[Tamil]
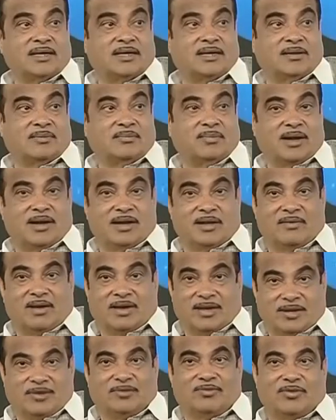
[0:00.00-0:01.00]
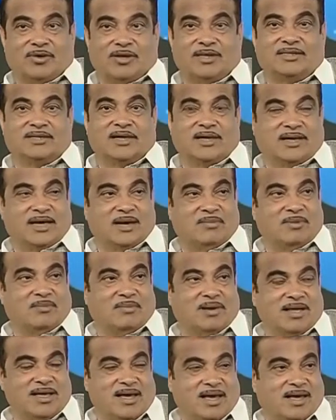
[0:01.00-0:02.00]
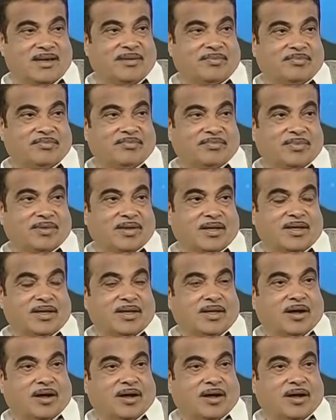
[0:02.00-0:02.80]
இதன் விளைவாக காங்கிரசின் ஆதரவாளர்களும்